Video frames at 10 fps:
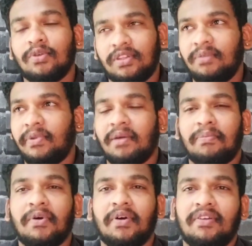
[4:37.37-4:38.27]
ஸோ திருப்பி
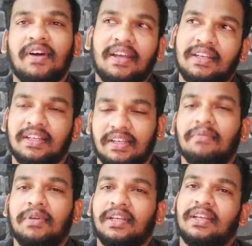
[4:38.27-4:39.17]
எப்போ வருவார்
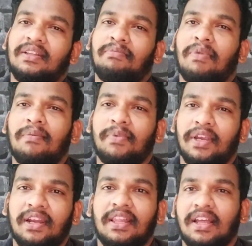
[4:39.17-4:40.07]
அப்படிங்கிறது
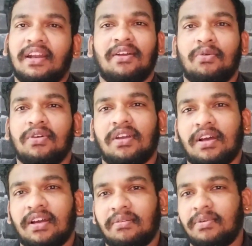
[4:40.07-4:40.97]
பார்ப்போம் என்ன தண்டனை
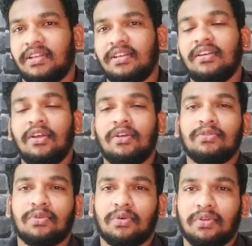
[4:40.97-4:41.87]
கொடுக்குறாங்க அப்படின்னு
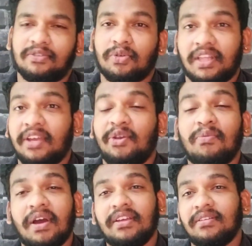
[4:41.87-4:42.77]
ஸோ தேங்க்யூ
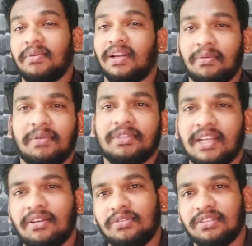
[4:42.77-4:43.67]
பாய் மறக்காமல் நம்ம
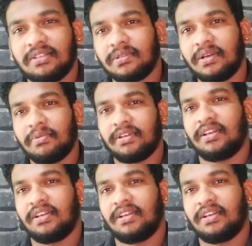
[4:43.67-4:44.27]
சேனலை கொஞ்சம் சப்ஸ்கிரைப்